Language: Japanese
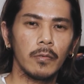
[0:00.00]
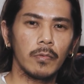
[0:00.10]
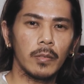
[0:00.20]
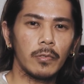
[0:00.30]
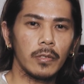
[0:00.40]

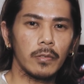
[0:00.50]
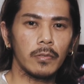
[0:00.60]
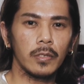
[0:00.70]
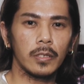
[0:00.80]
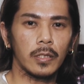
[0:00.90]
和彫りの
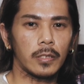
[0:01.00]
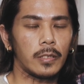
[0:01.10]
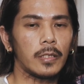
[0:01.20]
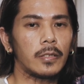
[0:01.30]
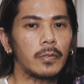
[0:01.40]
堀市さん
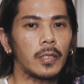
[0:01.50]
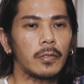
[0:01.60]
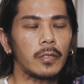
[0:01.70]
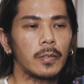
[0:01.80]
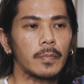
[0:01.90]
知んないですよ
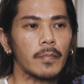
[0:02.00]
逆に